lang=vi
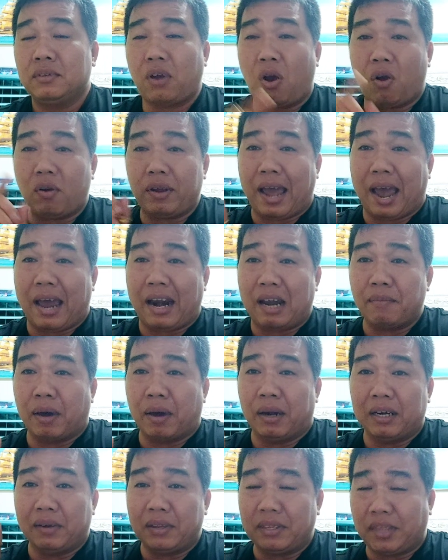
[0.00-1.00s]
con gà đó
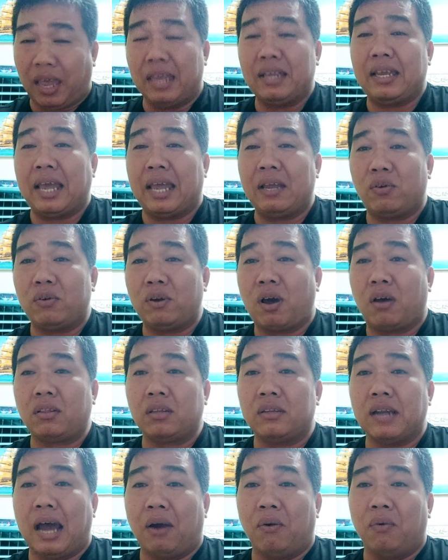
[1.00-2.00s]
bệnh là chị ngay con đó
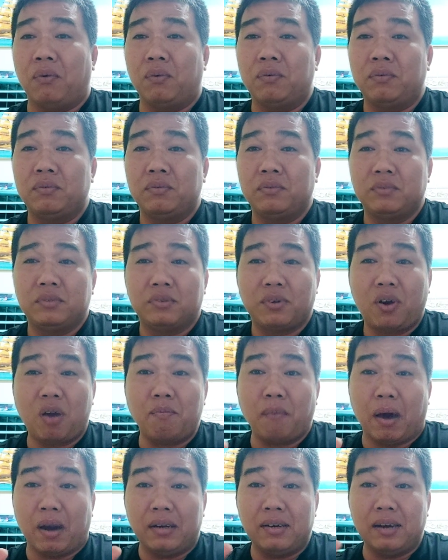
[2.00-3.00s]
từ đầu
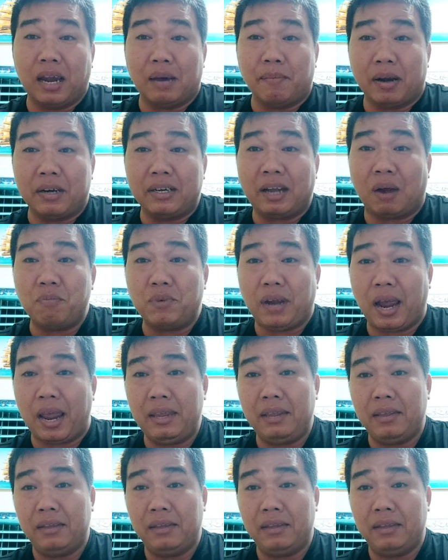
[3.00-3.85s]
nó bệnh là bệnh không khí